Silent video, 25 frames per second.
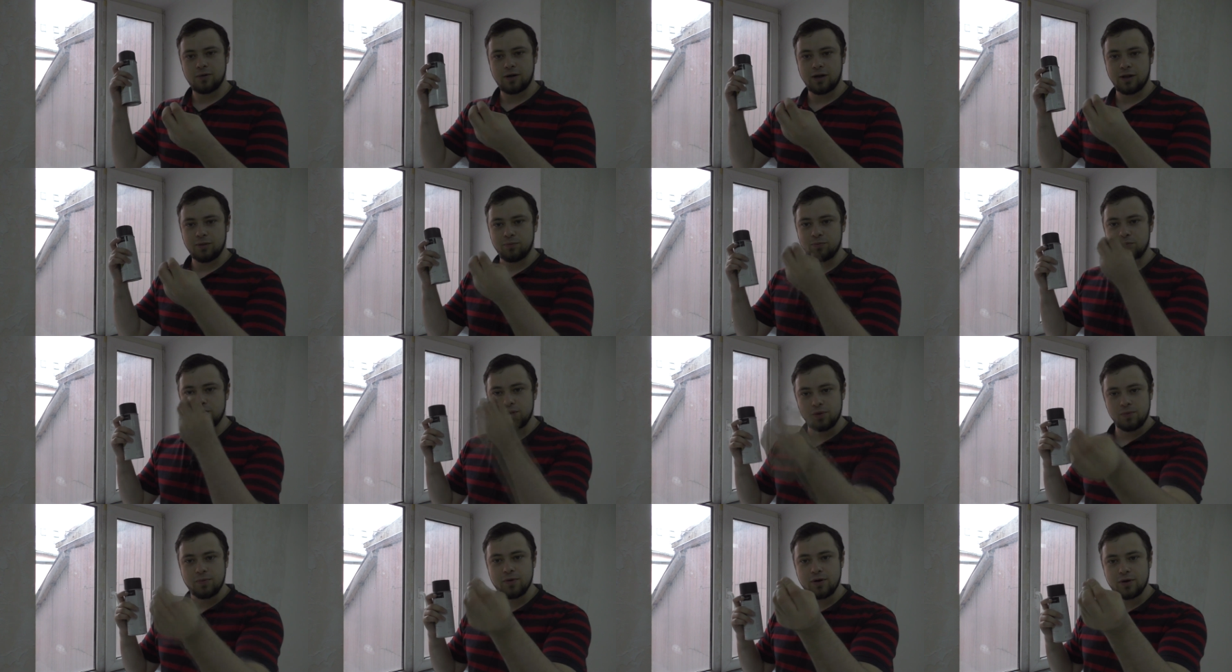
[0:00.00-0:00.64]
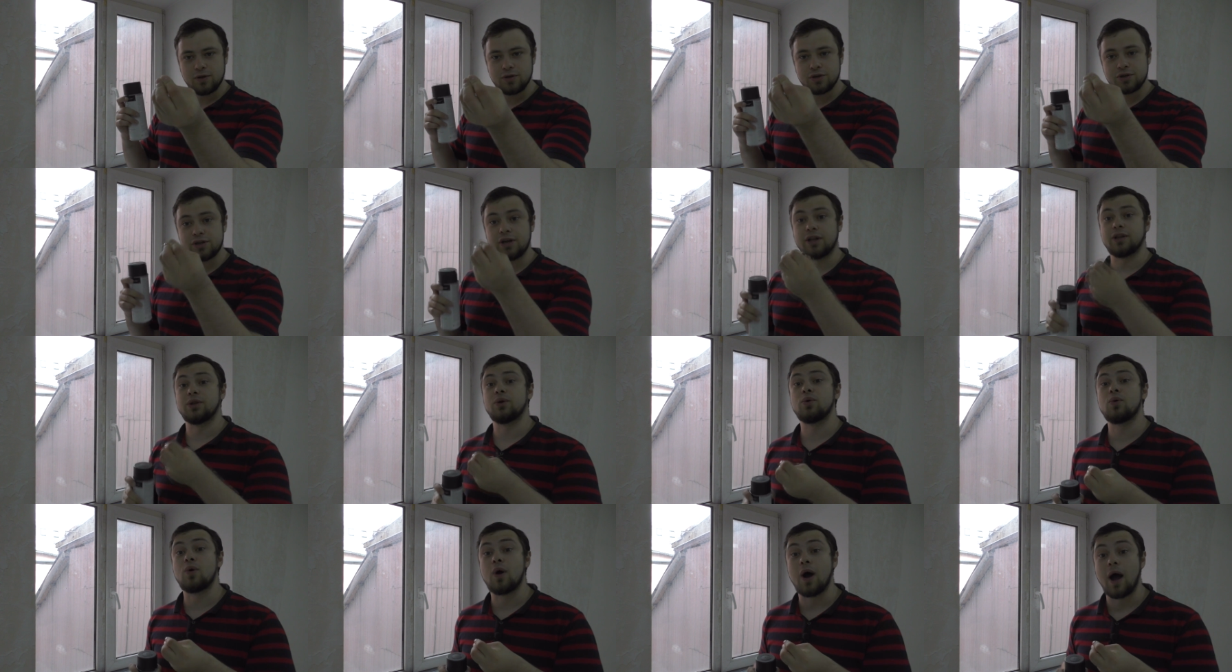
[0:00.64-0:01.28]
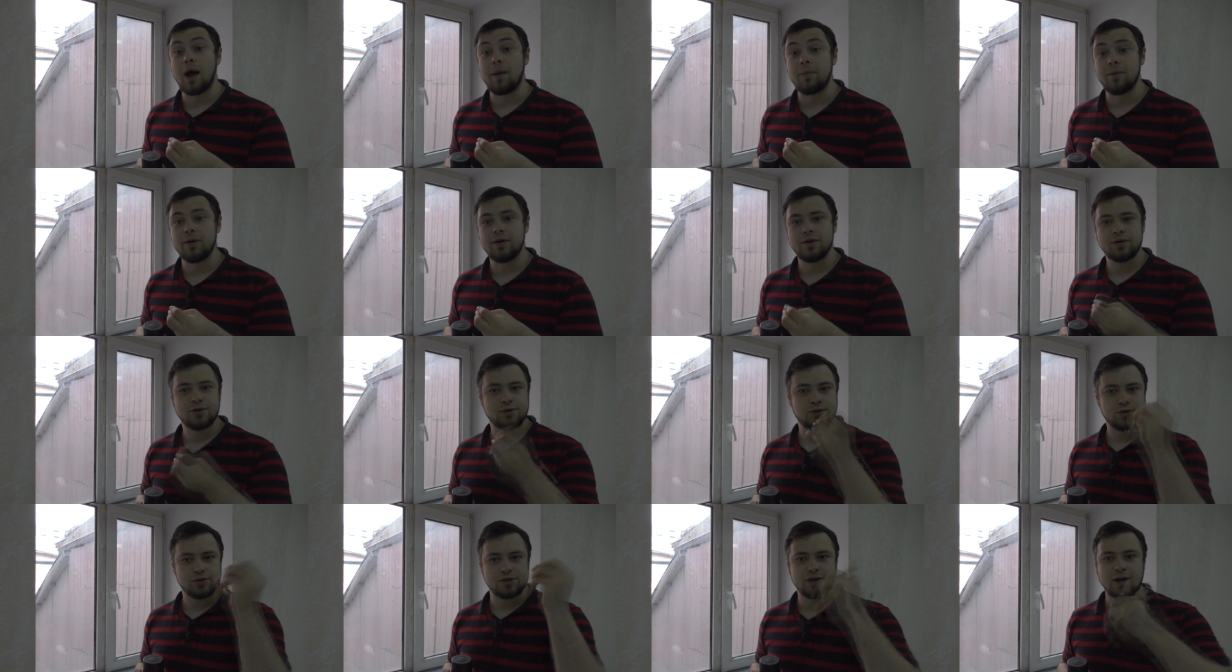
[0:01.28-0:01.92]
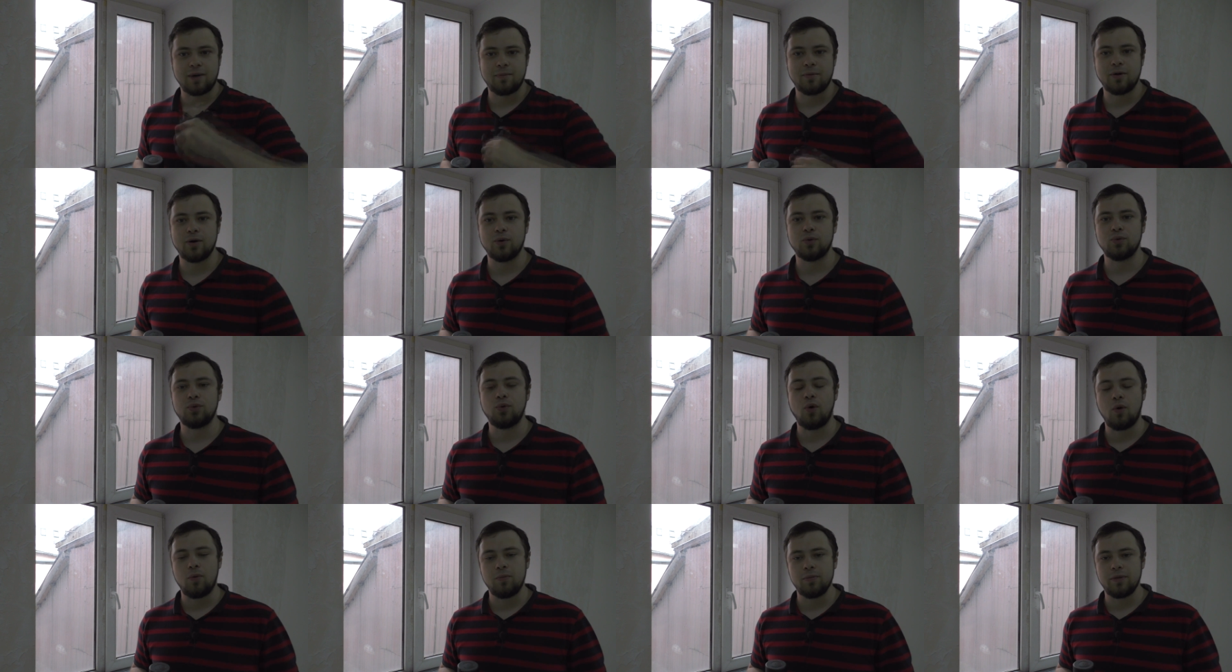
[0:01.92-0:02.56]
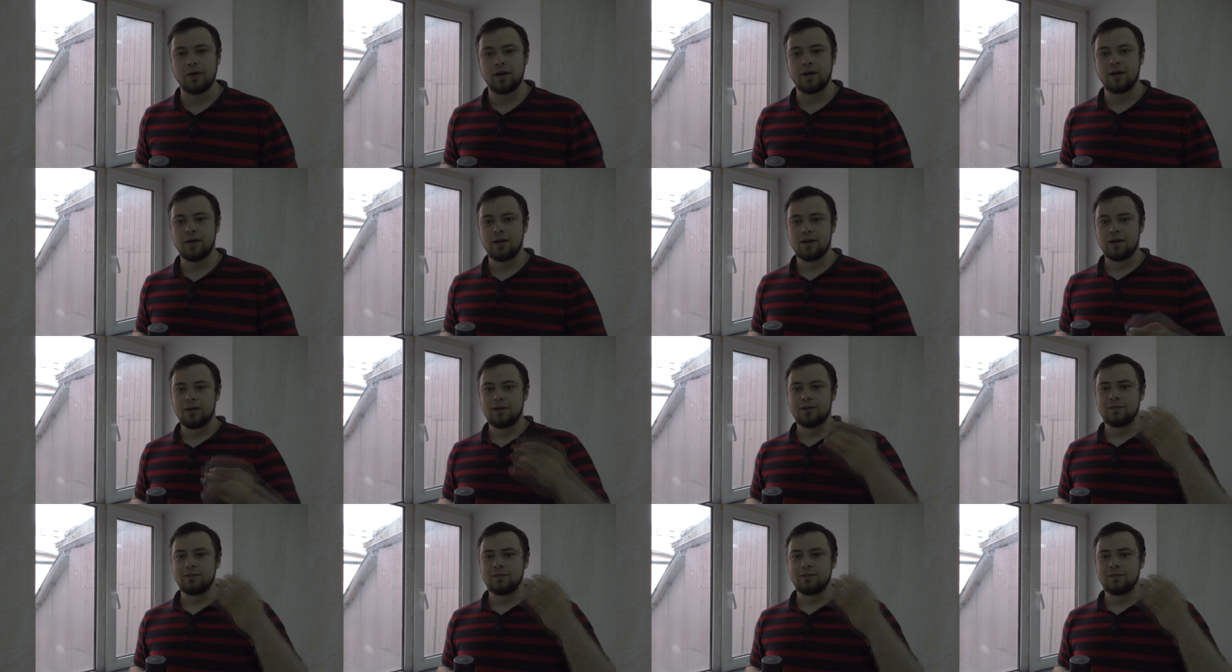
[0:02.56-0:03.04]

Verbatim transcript: а будем ее держать руками, что самое удобное,